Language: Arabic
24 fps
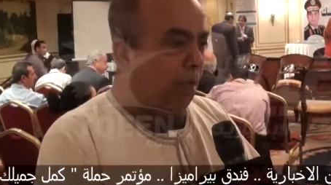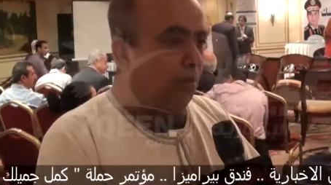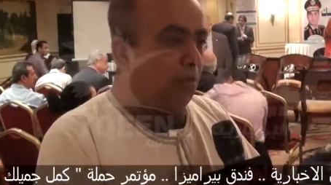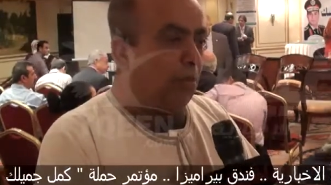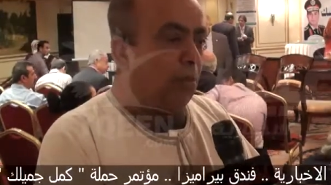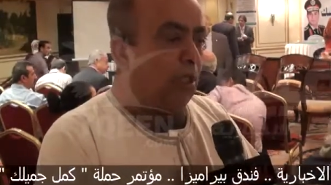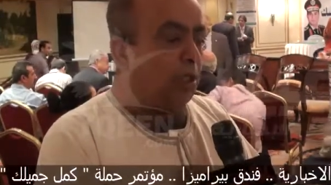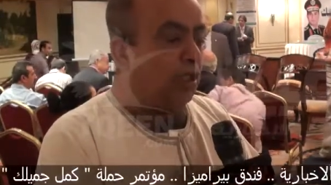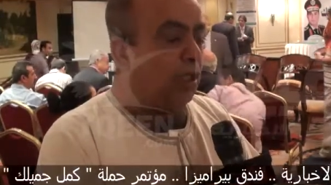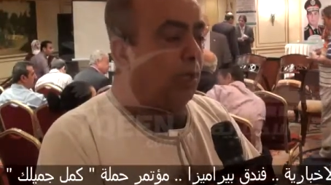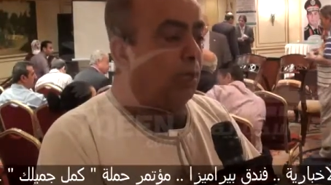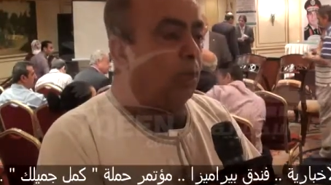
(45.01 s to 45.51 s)

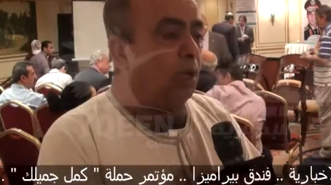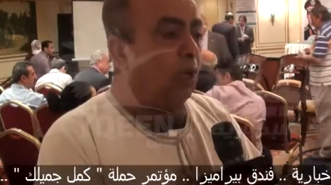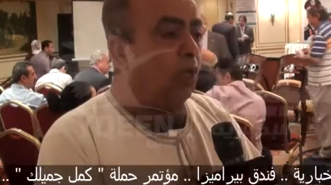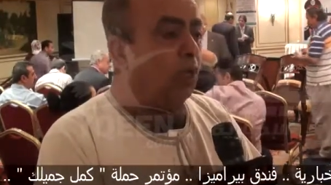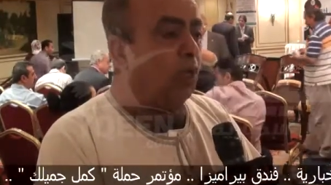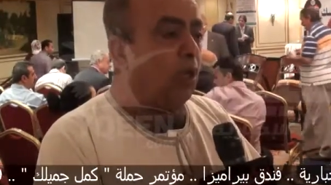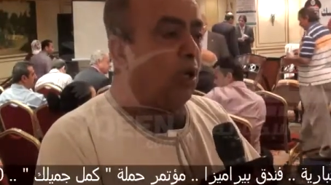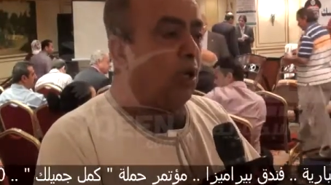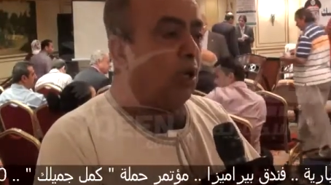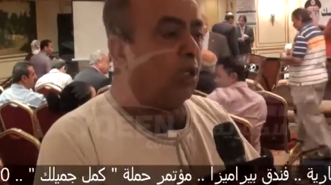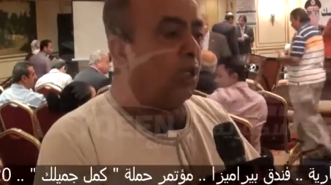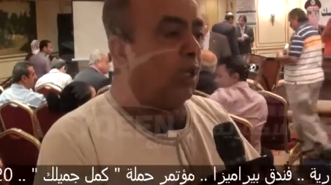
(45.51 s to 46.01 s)
مزيد من
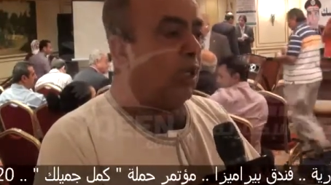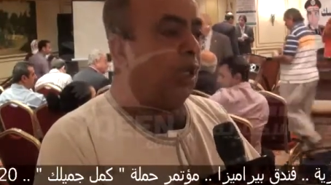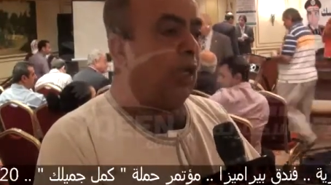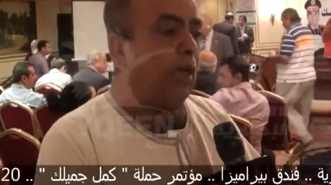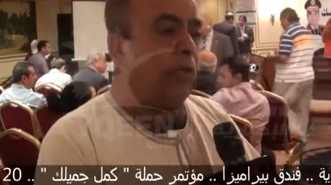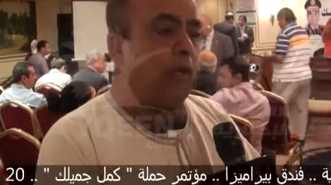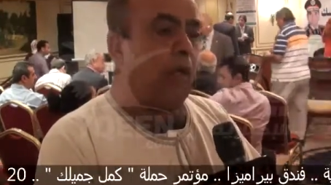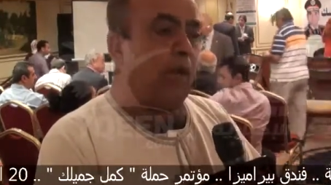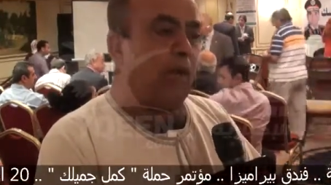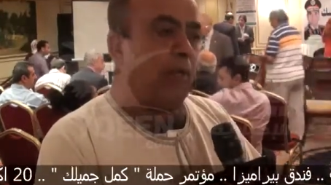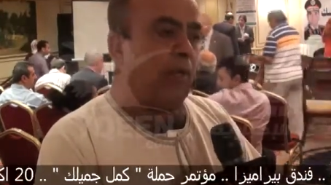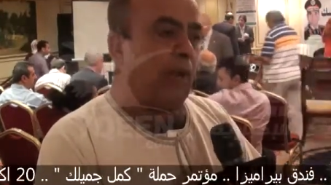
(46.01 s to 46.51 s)
كل شيء
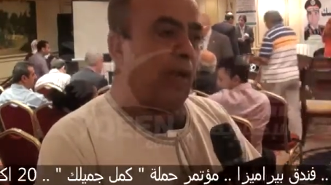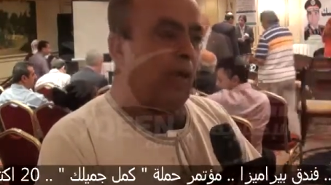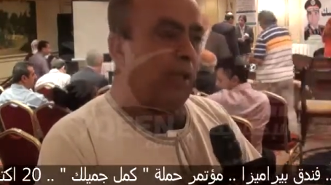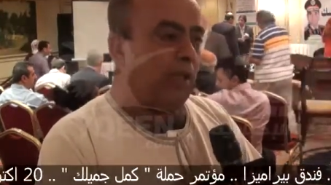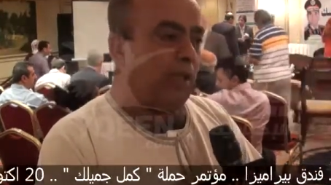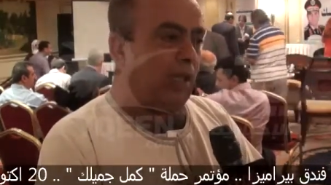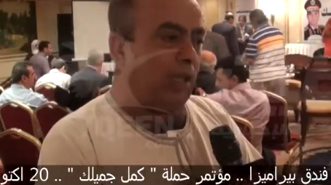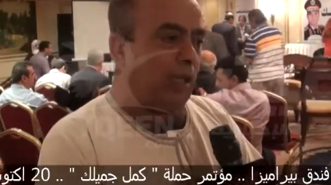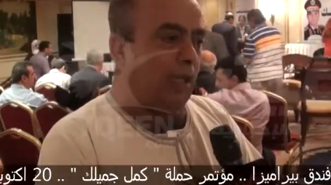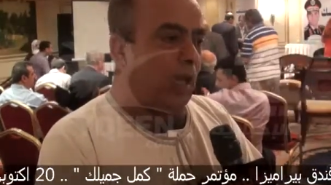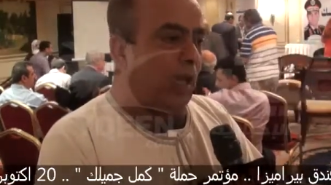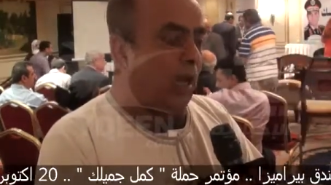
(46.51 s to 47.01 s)
جميل للبلد
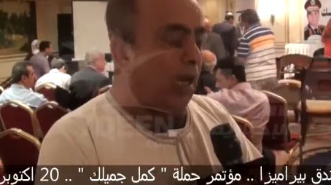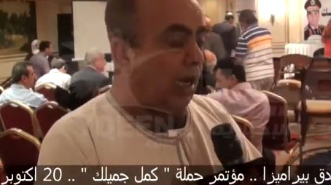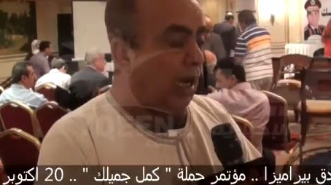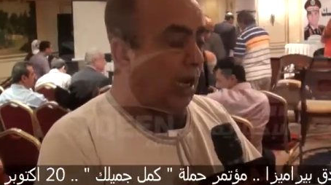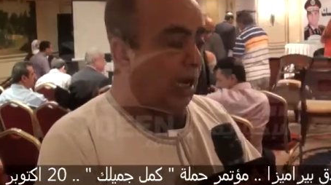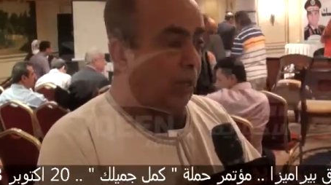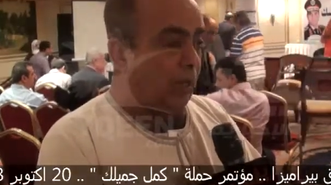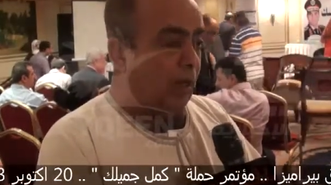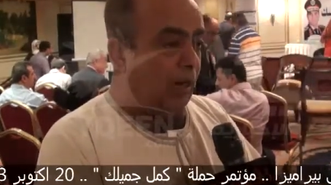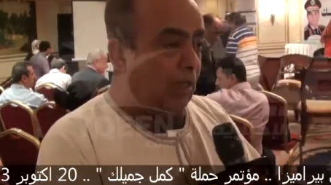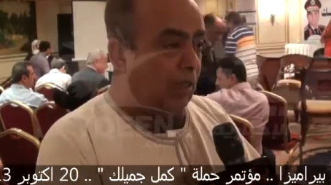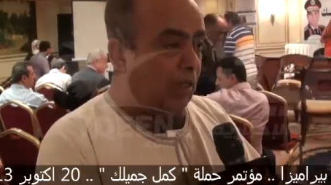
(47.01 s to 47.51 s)
دي
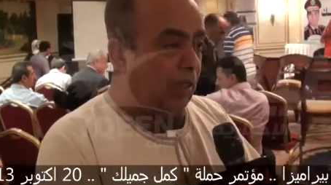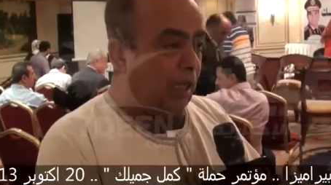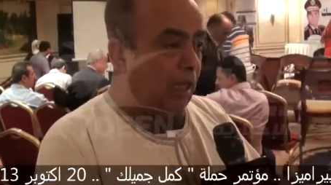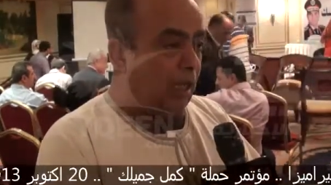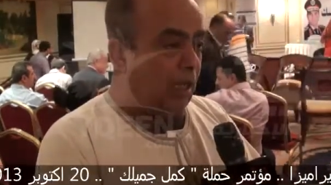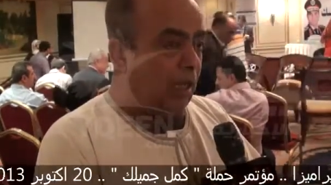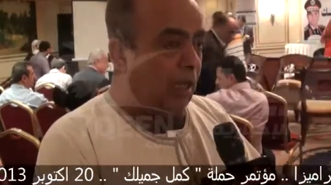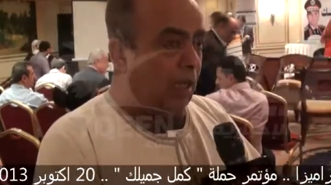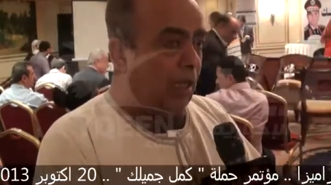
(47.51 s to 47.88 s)
لان بلدنا